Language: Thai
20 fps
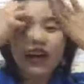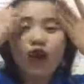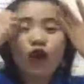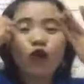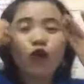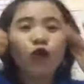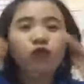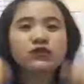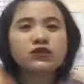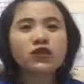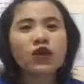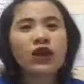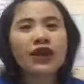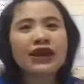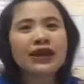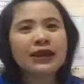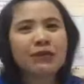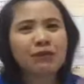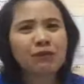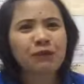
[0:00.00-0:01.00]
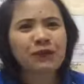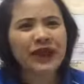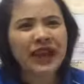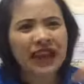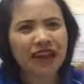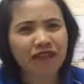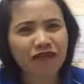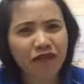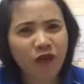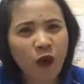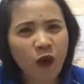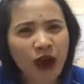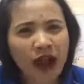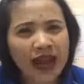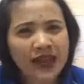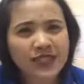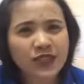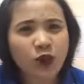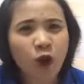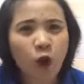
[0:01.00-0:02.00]
คุณต้องรีบเปลี่ยนโฟกั
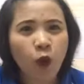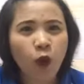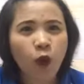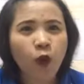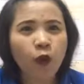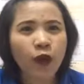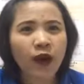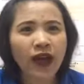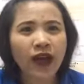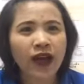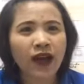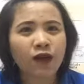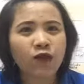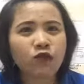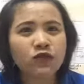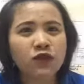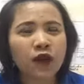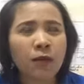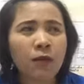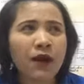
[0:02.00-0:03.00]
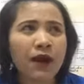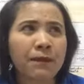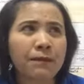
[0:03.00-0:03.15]
สของคุณนะคุณต้องแบบ